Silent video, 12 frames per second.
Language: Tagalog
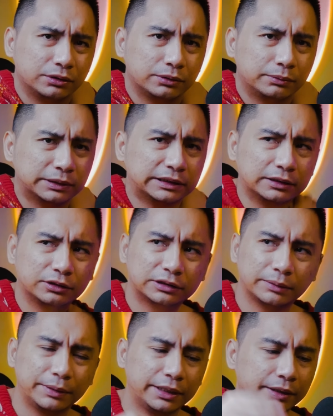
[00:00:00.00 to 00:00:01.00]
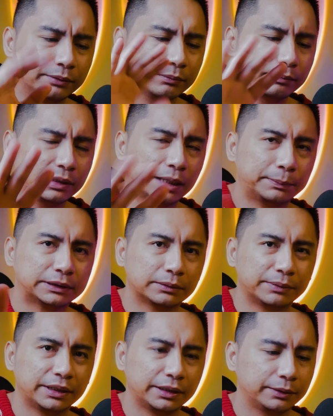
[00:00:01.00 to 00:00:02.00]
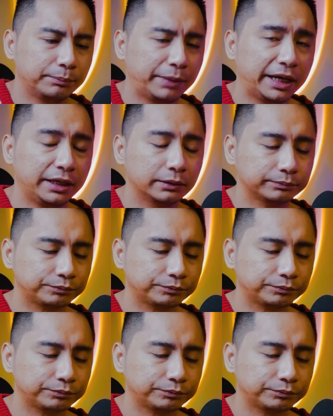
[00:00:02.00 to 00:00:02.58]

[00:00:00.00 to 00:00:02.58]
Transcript: O basta doon sa may malapit sa may bay.